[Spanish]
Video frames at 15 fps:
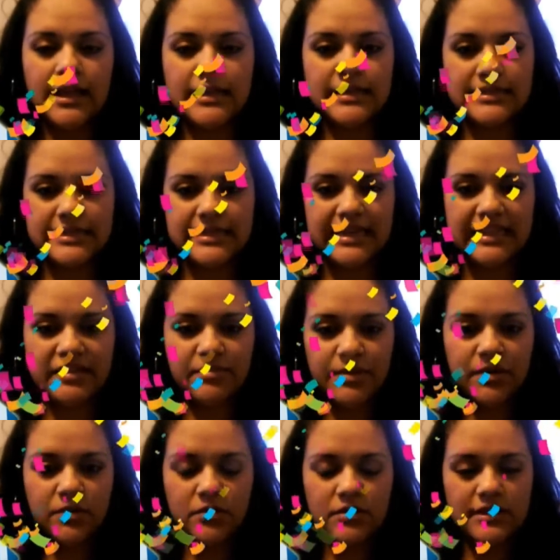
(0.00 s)
Siguiente
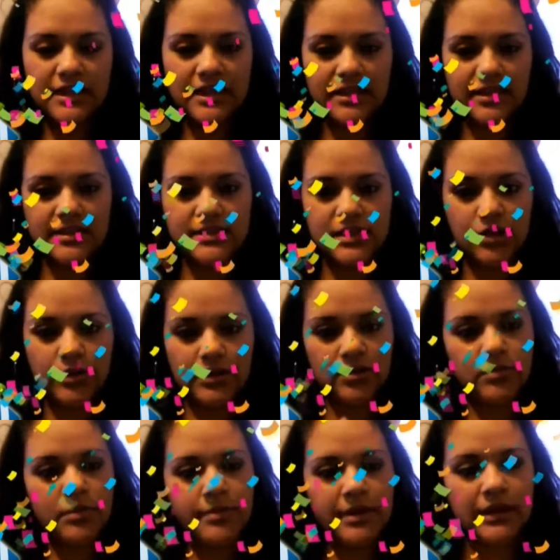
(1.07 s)
pregunta, ¿desde cuándo
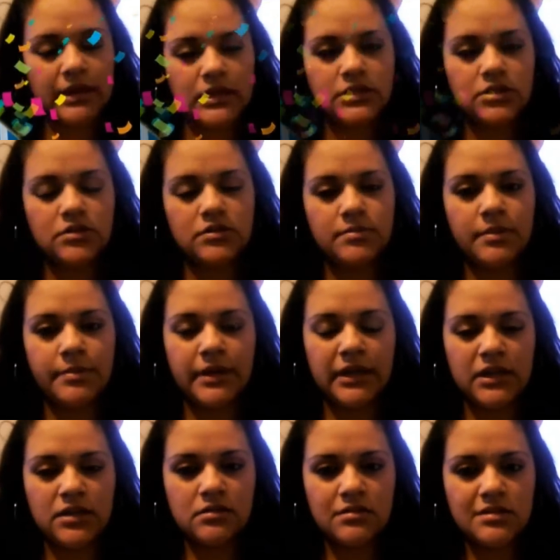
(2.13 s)
me maquillo? Me
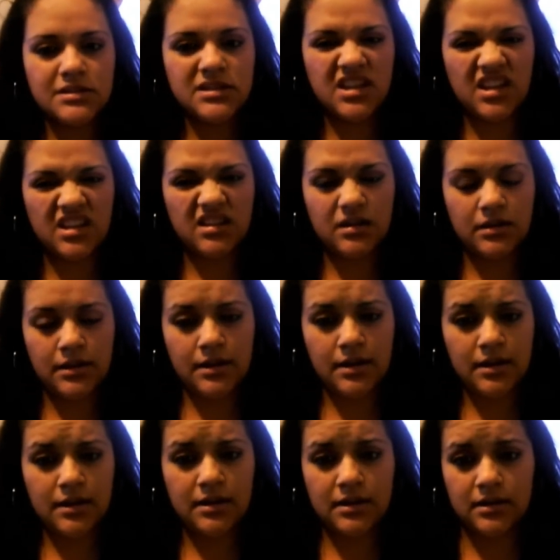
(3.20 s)
maquillo desde que
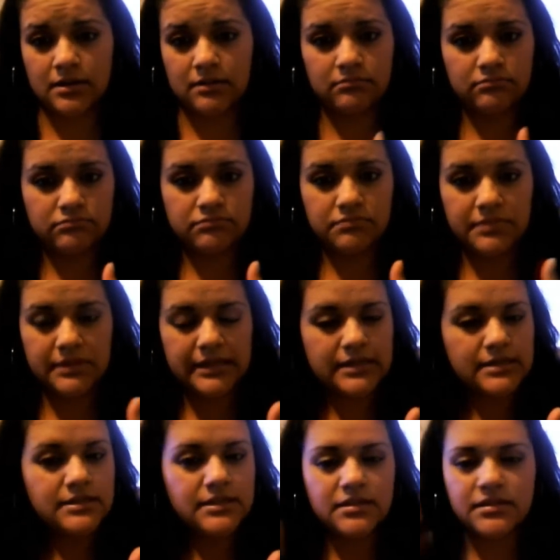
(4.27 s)
tenía
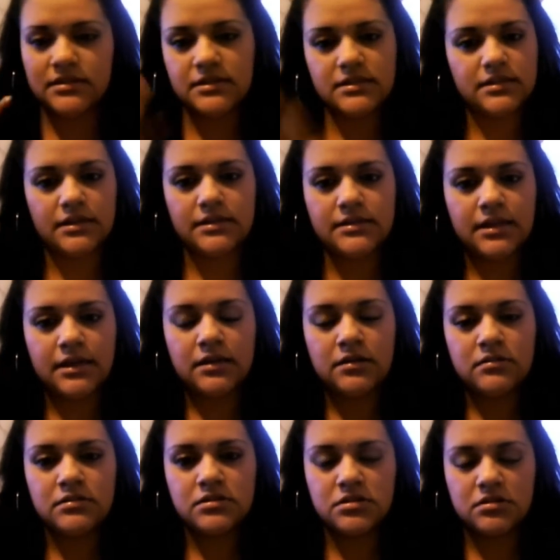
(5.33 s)
15, 16
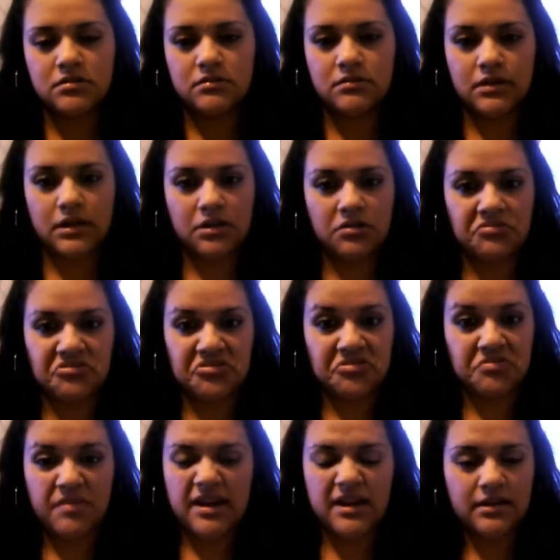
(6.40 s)
años, yo creo que lo
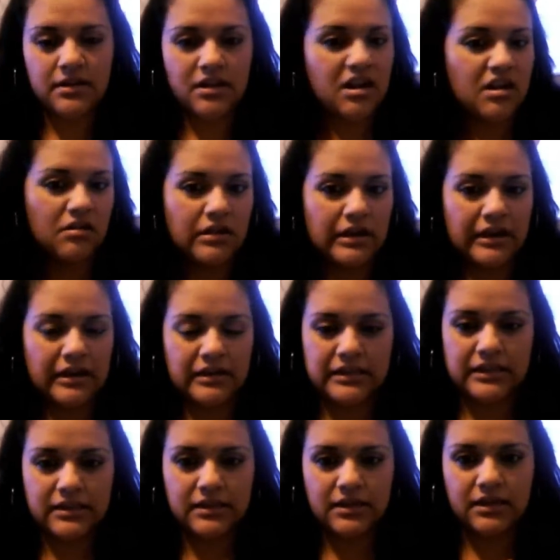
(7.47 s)
normal, a la
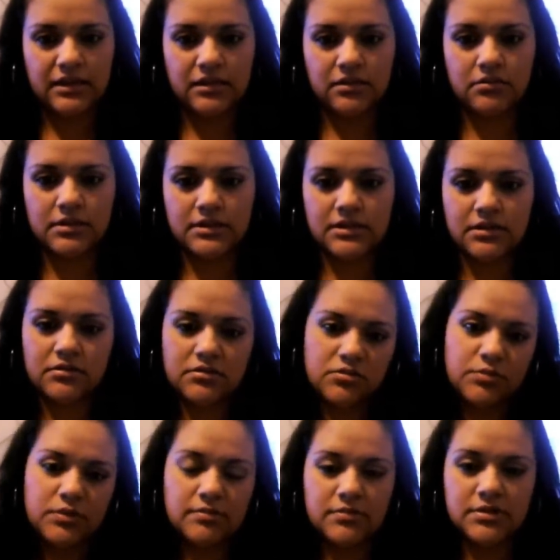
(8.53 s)
edad que todas
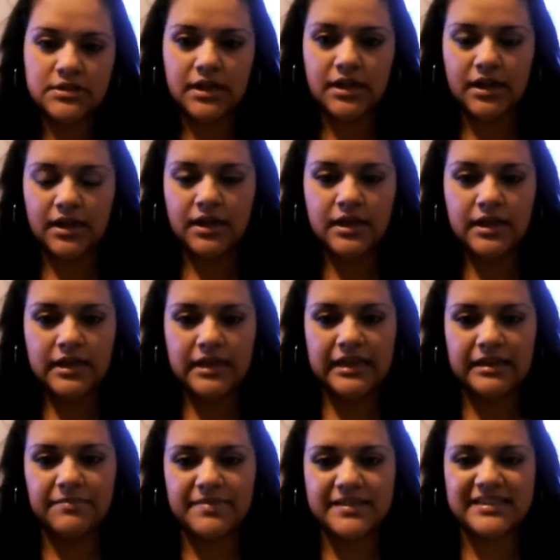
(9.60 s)
acostumbramos a
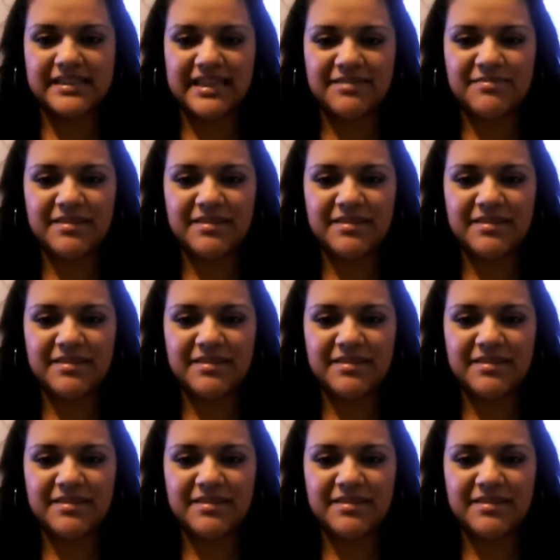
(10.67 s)
empezar a